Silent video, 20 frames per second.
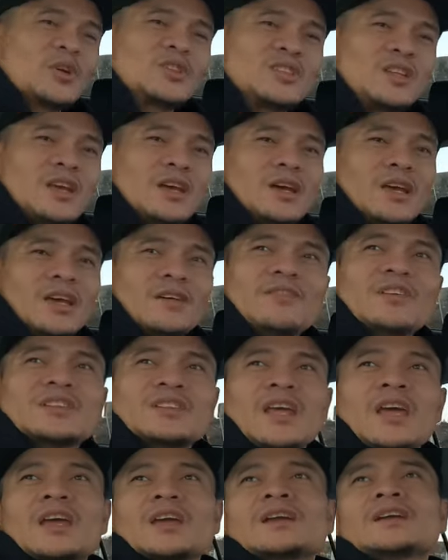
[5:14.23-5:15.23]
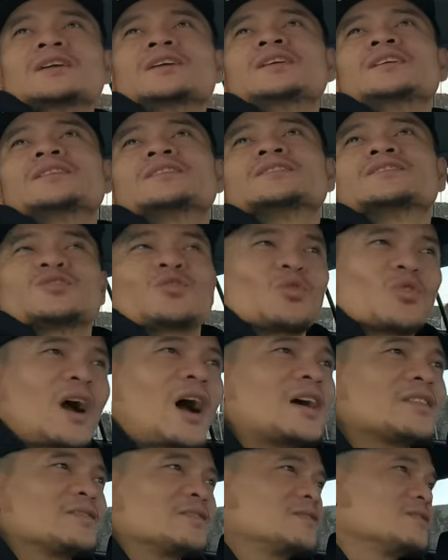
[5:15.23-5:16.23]
put everything to
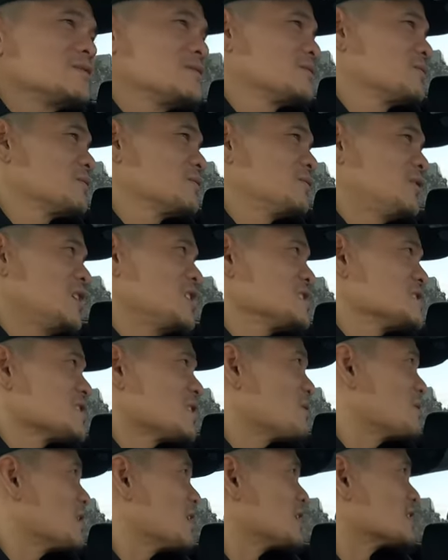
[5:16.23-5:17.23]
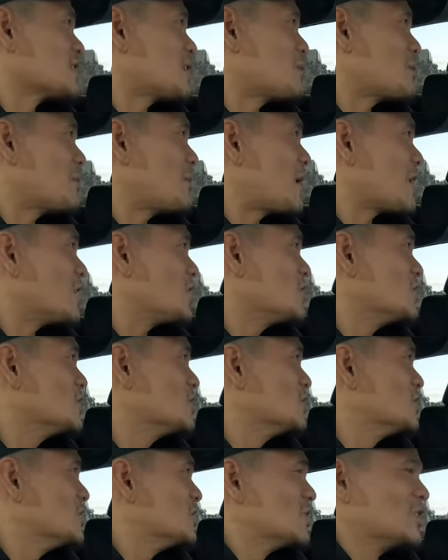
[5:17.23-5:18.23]
God first. Sabi nga, tama right. ba ako?
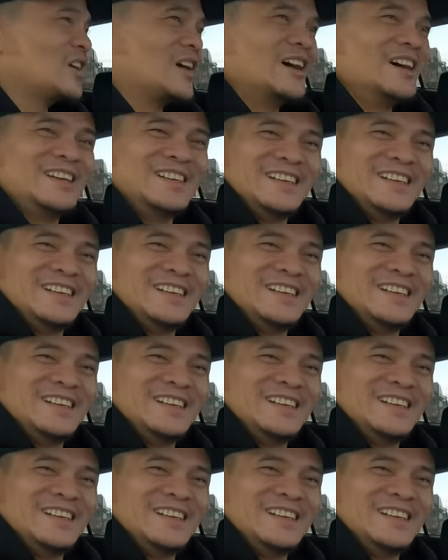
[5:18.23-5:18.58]
Right.